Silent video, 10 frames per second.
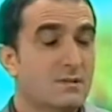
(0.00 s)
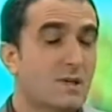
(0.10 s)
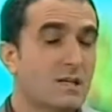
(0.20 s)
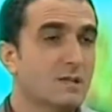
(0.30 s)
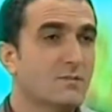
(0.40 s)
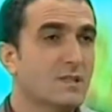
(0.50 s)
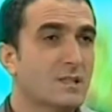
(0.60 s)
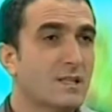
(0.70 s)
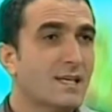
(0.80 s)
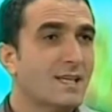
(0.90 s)
yaşlanma
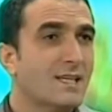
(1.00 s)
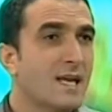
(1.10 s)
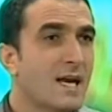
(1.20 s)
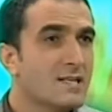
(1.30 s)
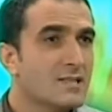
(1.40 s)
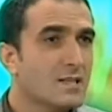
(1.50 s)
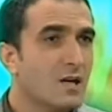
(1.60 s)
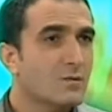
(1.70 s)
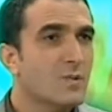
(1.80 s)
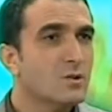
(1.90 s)
derken yani
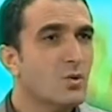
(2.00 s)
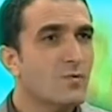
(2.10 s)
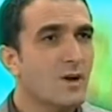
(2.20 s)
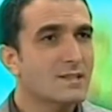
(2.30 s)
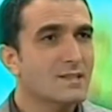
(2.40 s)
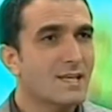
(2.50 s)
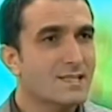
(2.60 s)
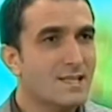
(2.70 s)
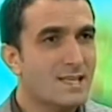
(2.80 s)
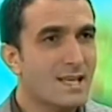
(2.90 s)
sarkma çok fazla değilse,